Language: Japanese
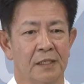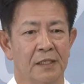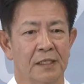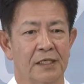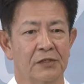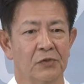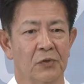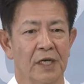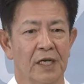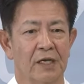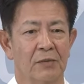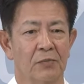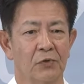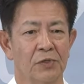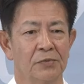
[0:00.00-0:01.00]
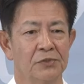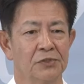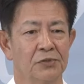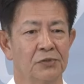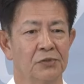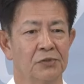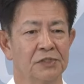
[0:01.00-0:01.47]
彼とは防衛部
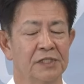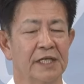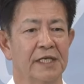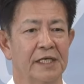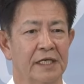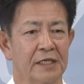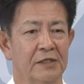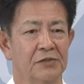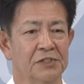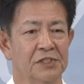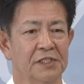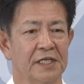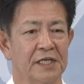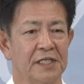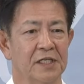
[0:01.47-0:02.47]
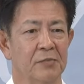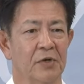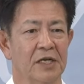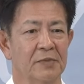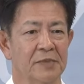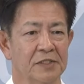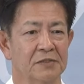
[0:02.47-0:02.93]
長時代からの知り合いで
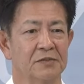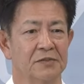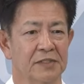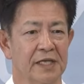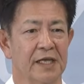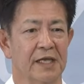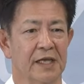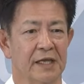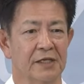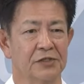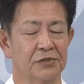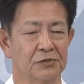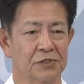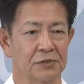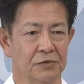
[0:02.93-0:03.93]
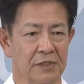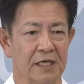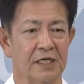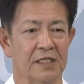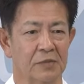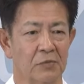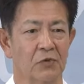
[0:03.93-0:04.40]
もありますので、旧知の
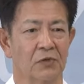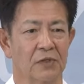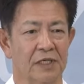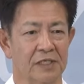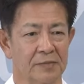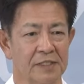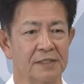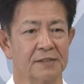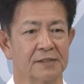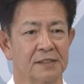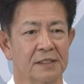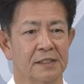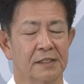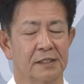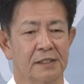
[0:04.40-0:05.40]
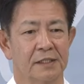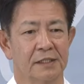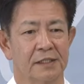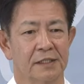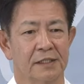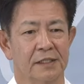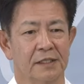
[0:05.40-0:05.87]
中でもあります。
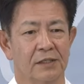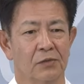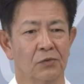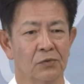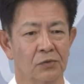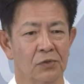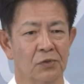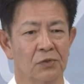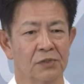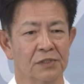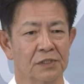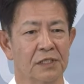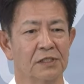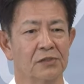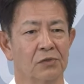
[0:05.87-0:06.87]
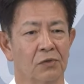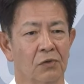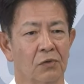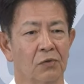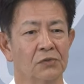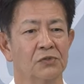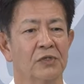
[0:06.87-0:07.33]
今後、しっかり
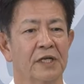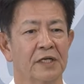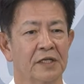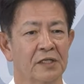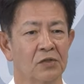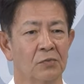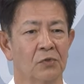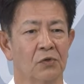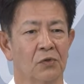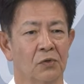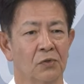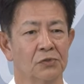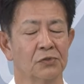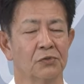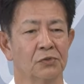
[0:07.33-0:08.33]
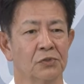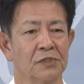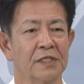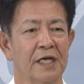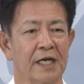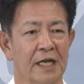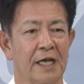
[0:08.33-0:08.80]
とオーストラリアとも補助を
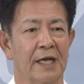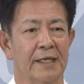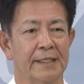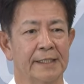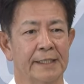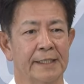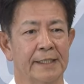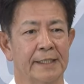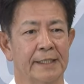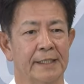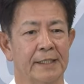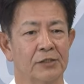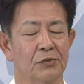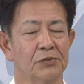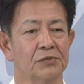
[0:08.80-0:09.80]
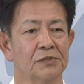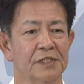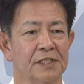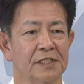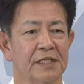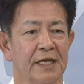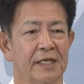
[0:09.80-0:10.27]
取りながら取り組ん
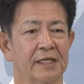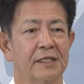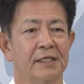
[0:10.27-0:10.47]
でいきたい、